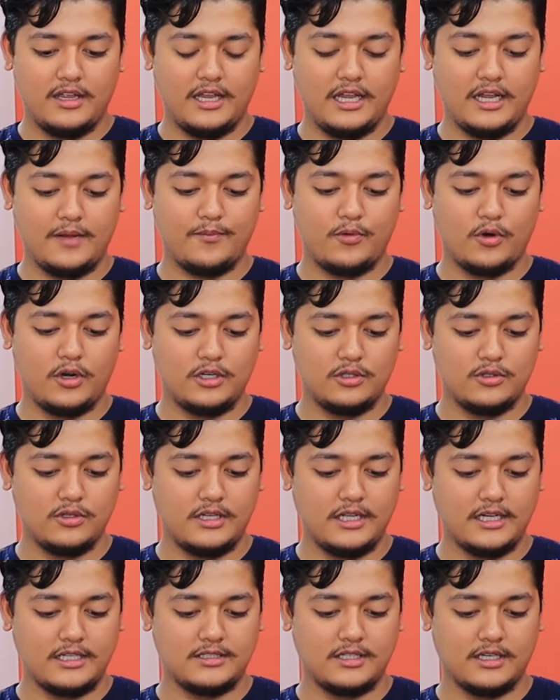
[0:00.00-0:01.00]
एक पॉइंट
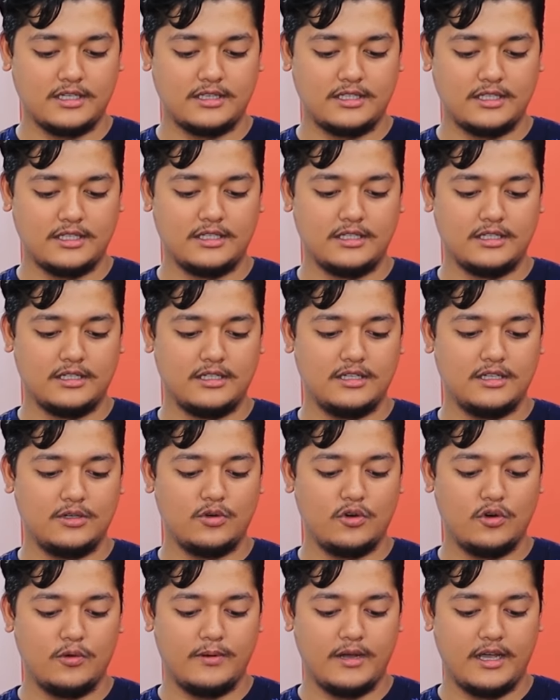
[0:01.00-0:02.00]
तो देख सकते हैं
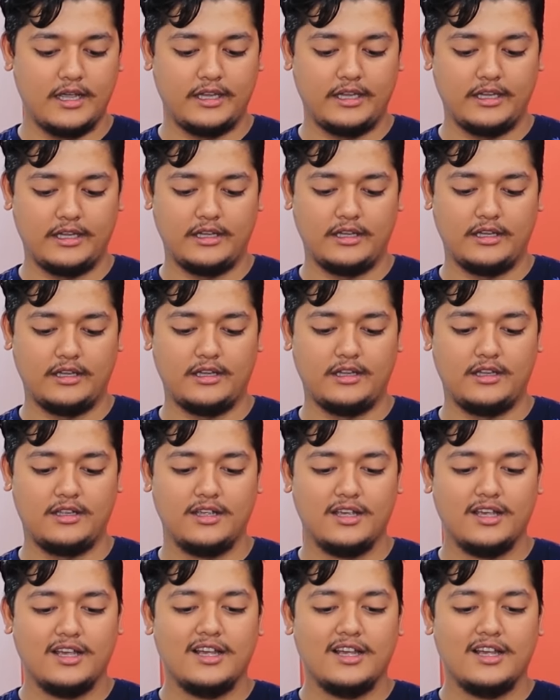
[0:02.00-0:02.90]
ओ भाई